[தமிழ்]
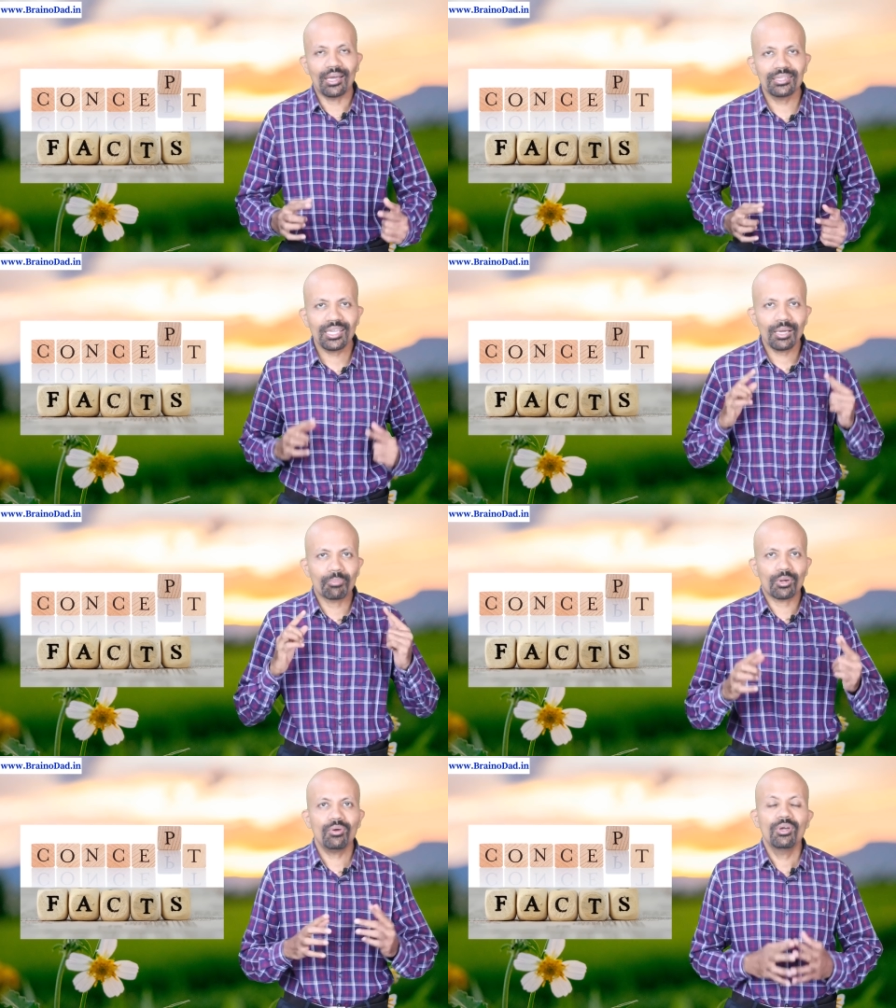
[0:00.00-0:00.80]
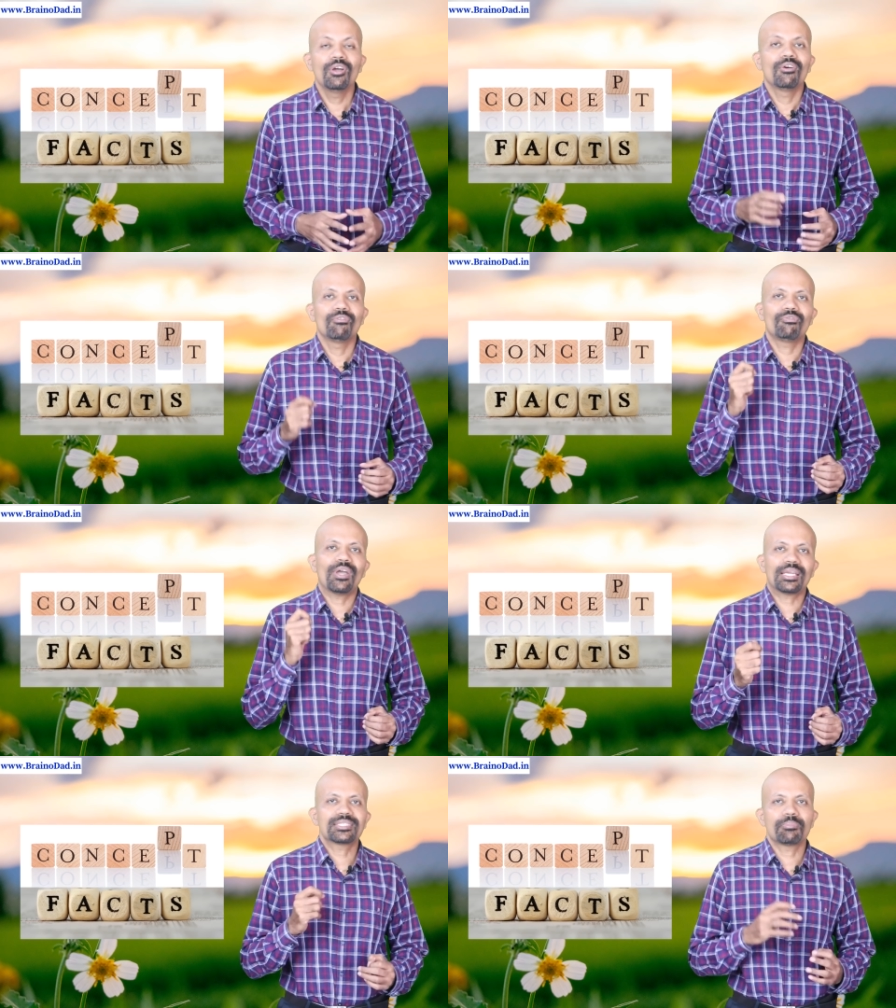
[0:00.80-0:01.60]
அதுக்கப்புறம்
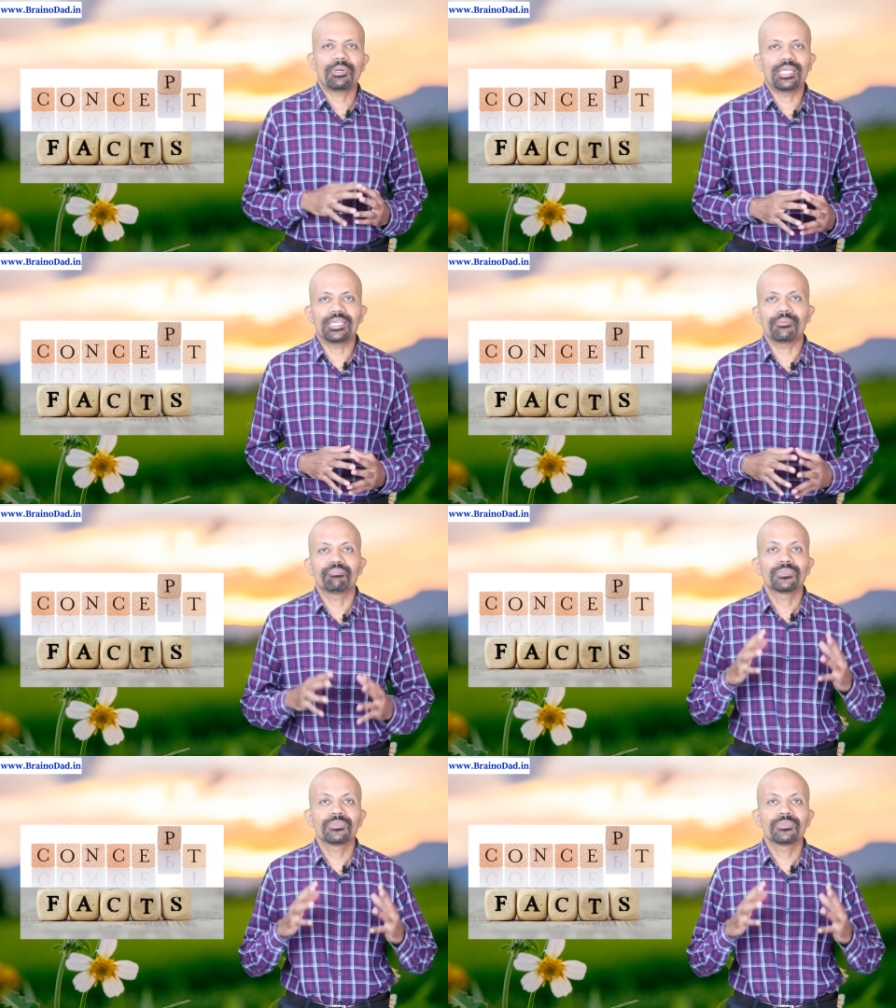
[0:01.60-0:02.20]
ஃபேக்ட்ஸை படிங்க